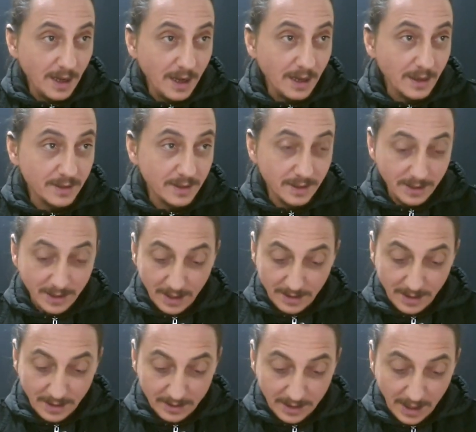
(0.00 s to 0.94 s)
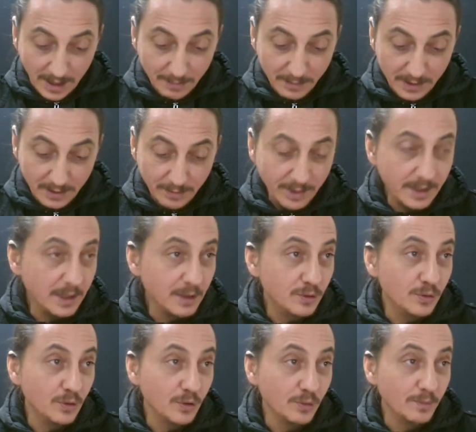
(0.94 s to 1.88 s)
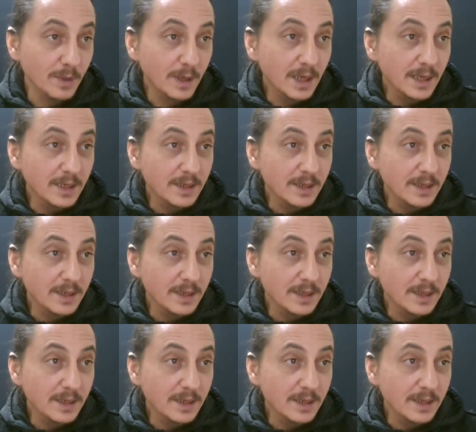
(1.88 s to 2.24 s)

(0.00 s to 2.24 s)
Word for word: Altılı Ganyan tahminime geçiyorum.